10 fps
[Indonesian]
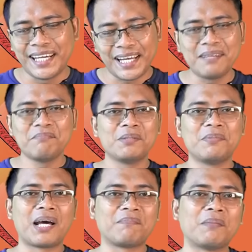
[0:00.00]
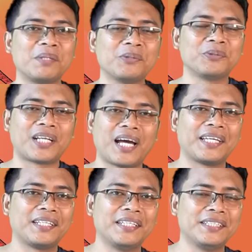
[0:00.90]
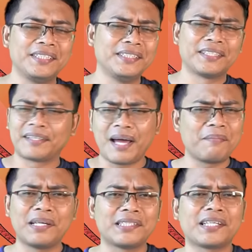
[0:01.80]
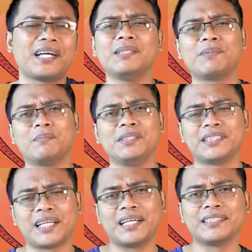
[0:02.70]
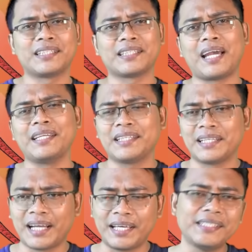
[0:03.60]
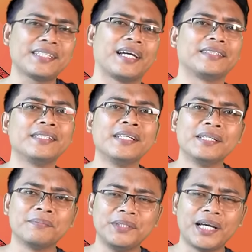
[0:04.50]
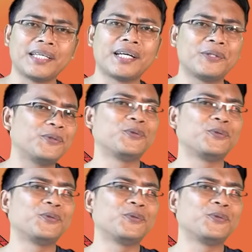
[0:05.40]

Dalam beberapa minggu terakhir ini ramai sekali perbincangan terkait kenaikan biaya